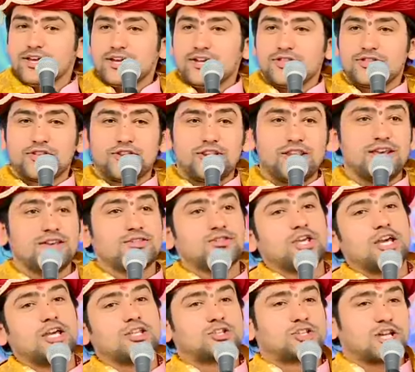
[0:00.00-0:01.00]
इतनी
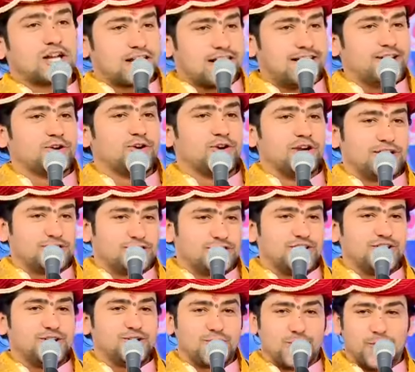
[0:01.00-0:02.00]
तेज चढ़ गई रोहित
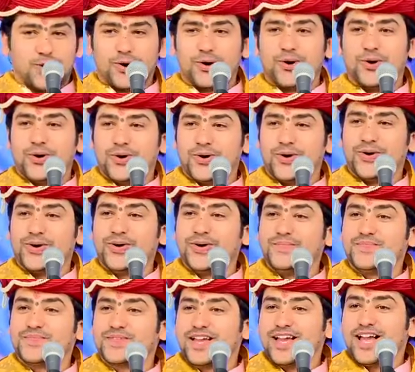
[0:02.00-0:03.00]
जी
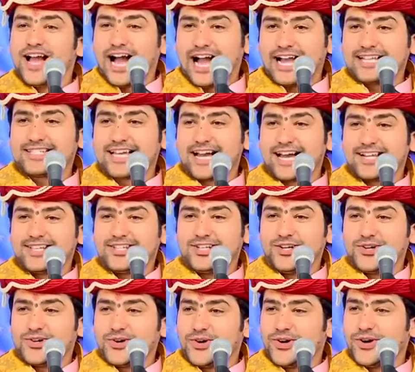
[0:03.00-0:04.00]
को आचार्य
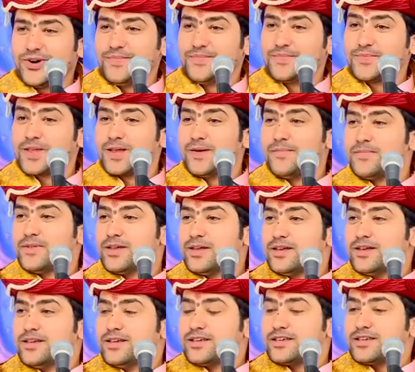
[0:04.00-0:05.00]
जी को
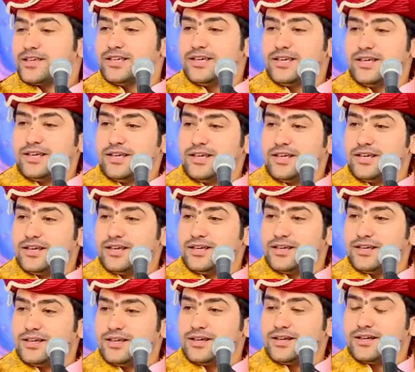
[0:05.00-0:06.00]
कि
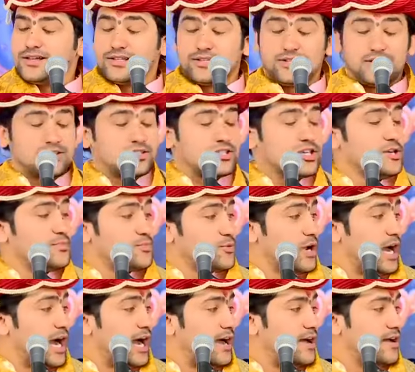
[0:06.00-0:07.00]

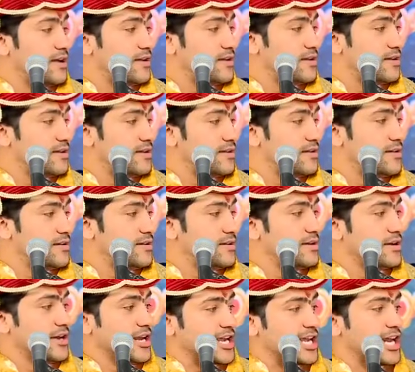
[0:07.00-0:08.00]
जतीपुरा
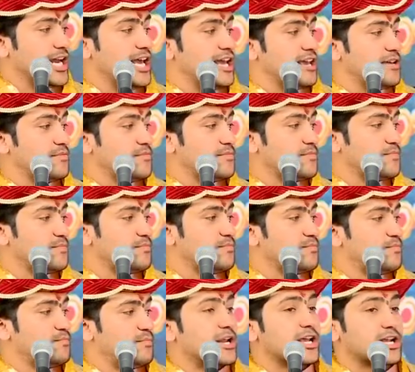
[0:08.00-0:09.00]
निकले
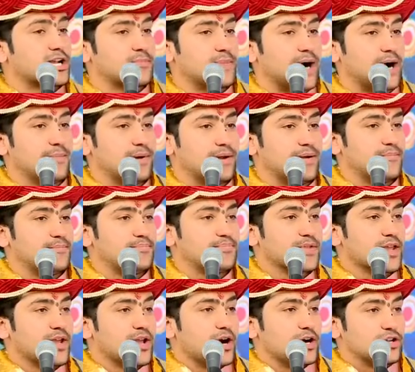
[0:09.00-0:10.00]
परिक्रमा
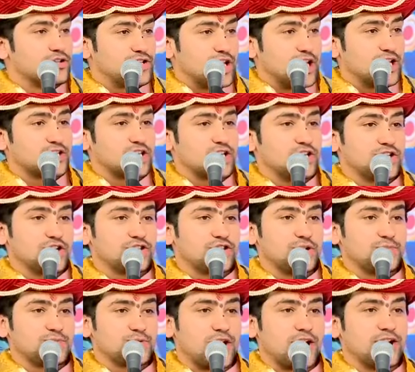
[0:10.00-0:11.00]
में जैसी
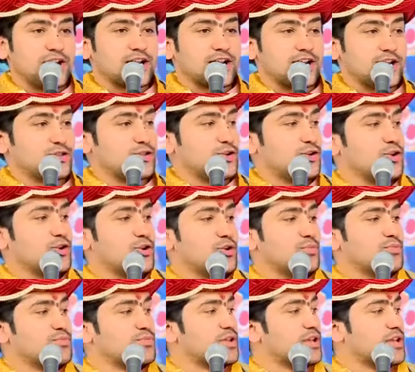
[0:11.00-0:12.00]
जतीपुरा निकले तो
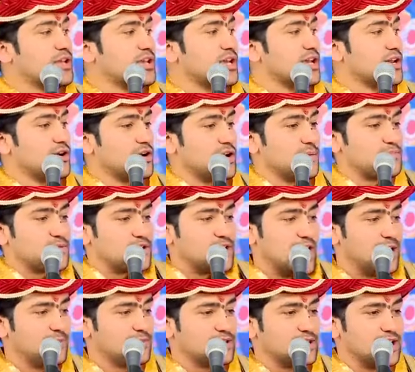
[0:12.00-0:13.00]
इन्होंने
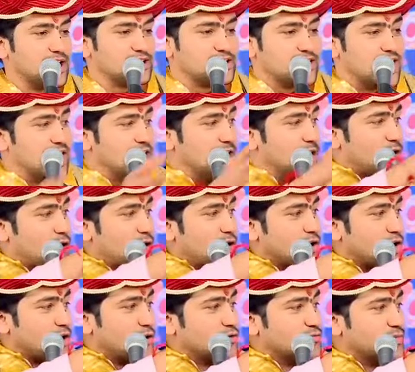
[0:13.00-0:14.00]
प्रणाम किया जय हो
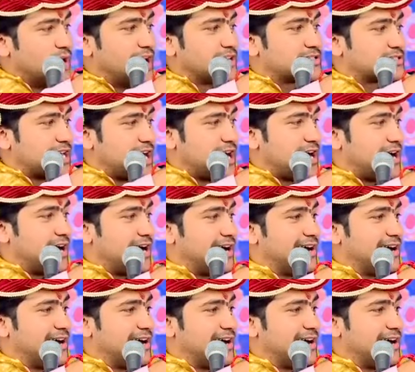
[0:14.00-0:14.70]
गौ माता